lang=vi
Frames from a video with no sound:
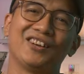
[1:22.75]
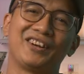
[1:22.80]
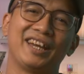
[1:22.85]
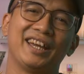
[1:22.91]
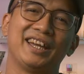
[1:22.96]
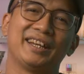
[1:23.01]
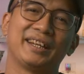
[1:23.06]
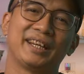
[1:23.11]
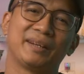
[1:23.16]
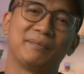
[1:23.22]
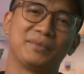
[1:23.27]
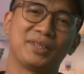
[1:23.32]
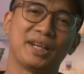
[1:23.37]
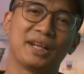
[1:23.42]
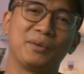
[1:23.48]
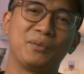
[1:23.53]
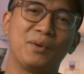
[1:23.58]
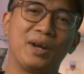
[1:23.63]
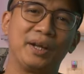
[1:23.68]
Ok anh em,
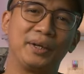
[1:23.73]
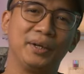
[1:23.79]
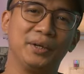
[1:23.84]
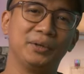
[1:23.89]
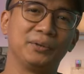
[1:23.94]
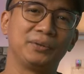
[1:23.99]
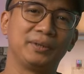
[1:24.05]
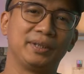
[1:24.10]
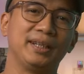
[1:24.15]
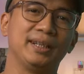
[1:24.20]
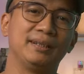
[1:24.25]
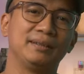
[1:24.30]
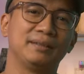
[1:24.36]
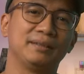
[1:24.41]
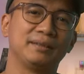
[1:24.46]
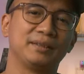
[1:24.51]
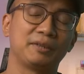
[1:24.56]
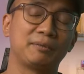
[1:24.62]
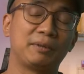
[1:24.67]
channel qua đầu
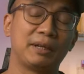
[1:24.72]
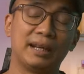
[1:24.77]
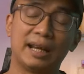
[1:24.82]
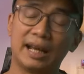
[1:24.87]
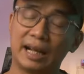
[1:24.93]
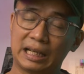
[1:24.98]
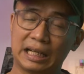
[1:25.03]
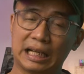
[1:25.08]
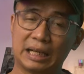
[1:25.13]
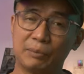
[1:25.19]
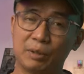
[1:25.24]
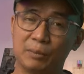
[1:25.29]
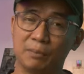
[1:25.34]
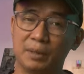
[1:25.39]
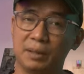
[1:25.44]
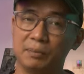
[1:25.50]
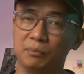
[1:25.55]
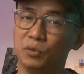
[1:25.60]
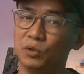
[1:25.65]
tiên trong cái line này mà
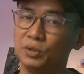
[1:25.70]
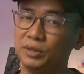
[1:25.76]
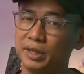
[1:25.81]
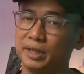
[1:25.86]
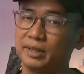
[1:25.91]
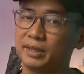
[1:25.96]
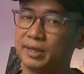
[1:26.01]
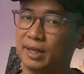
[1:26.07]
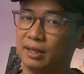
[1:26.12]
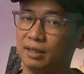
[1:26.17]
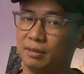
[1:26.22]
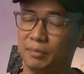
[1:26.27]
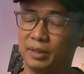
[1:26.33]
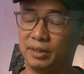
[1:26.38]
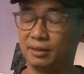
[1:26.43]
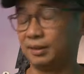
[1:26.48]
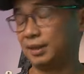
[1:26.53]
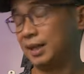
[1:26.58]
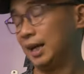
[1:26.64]
mình muốn chia sẻ là
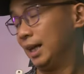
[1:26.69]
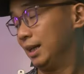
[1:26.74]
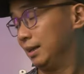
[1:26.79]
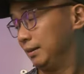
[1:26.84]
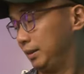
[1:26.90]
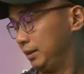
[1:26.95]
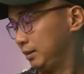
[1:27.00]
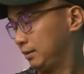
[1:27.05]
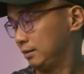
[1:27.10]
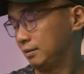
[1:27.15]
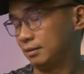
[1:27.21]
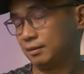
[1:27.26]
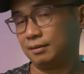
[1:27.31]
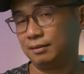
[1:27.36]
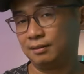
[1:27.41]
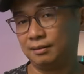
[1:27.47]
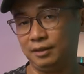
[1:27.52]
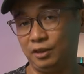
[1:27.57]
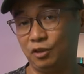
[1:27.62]
mình khá là thích
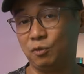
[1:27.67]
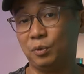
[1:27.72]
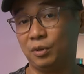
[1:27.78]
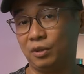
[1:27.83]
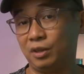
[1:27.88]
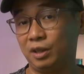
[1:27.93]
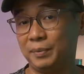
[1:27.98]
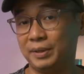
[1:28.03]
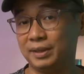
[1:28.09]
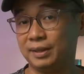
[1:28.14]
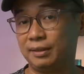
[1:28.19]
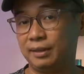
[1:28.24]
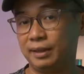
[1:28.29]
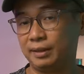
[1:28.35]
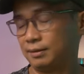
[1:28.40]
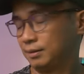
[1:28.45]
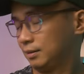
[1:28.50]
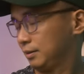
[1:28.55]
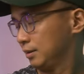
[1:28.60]
Nếu không muốn nói là mình rất
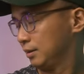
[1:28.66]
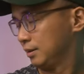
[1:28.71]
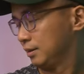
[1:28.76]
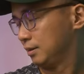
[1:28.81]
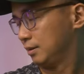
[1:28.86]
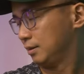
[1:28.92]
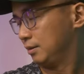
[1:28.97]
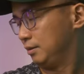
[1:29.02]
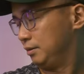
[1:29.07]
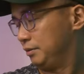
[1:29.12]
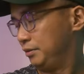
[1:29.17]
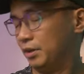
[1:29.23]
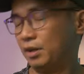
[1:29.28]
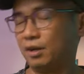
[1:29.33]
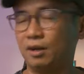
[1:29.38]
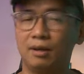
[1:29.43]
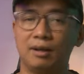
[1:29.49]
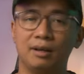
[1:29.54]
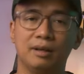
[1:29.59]
thích
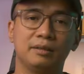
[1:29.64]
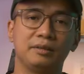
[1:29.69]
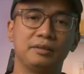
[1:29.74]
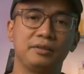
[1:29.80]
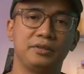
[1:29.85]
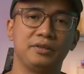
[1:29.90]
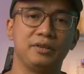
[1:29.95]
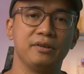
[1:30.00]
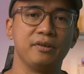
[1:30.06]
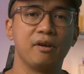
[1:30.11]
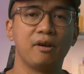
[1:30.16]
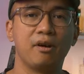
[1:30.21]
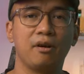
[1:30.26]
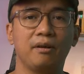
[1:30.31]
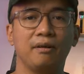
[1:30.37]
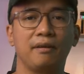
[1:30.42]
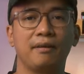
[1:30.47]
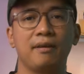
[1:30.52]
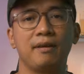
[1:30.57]
Đó là
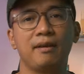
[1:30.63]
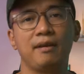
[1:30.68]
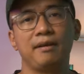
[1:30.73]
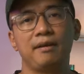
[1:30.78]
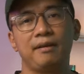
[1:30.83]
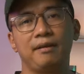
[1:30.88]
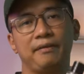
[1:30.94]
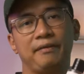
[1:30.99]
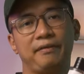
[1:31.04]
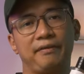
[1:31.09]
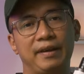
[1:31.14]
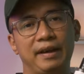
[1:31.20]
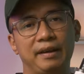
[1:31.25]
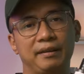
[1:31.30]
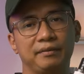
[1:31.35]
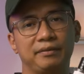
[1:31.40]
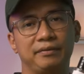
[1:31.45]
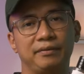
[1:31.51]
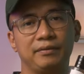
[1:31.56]
Dior
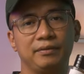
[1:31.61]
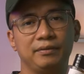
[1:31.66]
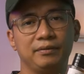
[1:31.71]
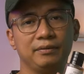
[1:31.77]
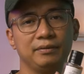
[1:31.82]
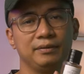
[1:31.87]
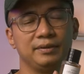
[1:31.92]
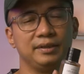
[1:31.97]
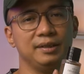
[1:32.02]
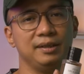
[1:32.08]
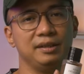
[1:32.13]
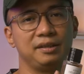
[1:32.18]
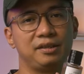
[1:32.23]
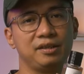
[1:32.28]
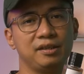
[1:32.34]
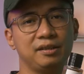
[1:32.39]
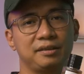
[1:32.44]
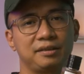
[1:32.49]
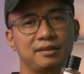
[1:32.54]
Fave
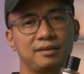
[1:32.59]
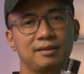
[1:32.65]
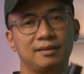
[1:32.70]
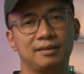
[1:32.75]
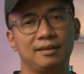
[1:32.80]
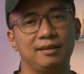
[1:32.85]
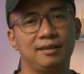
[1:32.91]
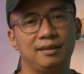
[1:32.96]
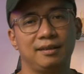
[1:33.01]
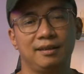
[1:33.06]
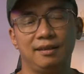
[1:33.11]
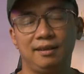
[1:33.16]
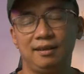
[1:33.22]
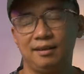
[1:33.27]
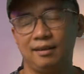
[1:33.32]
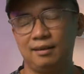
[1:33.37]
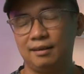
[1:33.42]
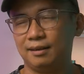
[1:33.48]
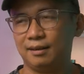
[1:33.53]
Delicious
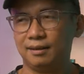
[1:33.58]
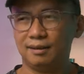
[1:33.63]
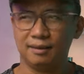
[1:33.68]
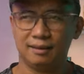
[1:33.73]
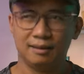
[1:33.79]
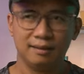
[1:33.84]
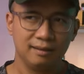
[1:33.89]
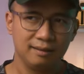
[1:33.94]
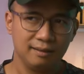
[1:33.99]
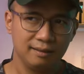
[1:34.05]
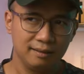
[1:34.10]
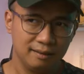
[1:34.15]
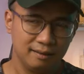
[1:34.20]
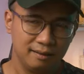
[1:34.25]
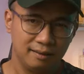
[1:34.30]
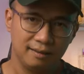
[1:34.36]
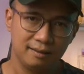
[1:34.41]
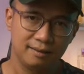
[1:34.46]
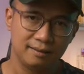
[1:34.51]
uh,
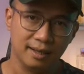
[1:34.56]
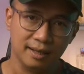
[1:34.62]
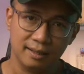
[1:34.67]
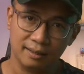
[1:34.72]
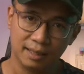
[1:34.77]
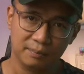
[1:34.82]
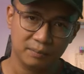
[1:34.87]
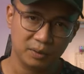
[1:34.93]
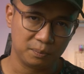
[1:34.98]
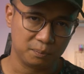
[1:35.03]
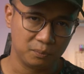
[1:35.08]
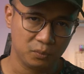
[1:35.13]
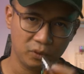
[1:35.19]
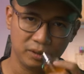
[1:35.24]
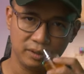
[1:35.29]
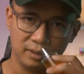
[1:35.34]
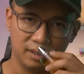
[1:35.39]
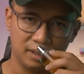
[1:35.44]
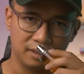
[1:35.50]
Đây là một
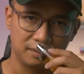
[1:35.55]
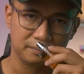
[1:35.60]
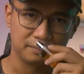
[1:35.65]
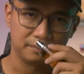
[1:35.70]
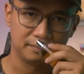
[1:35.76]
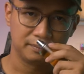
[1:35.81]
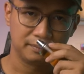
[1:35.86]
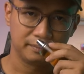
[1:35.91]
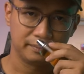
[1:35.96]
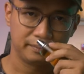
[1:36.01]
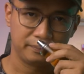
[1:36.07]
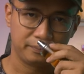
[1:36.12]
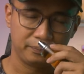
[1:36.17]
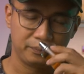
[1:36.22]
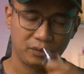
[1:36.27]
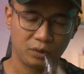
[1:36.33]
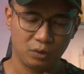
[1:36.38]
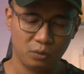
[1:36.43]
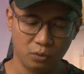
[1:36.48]
mùi hương
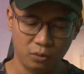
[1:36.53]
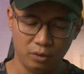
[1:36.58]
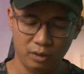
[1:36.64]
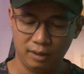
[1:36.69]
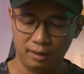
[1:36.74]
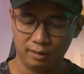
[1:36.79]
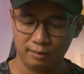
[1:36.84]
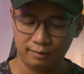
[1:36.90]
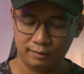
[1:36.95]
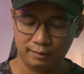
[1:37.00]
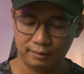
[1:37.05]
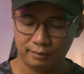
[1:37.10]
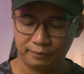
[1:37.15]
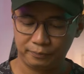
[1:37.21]
của